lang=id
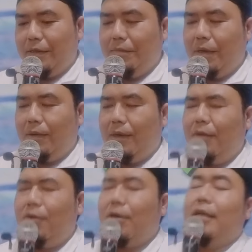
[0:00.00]

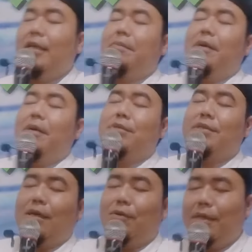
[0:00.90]
bahwa orang yang bangun
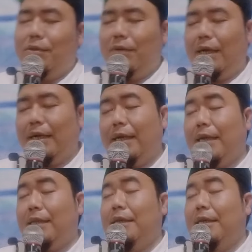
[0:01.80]
sahur itu
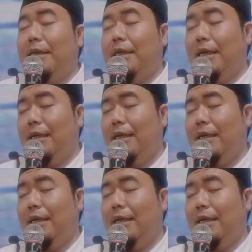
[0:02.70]
hakikatnya dia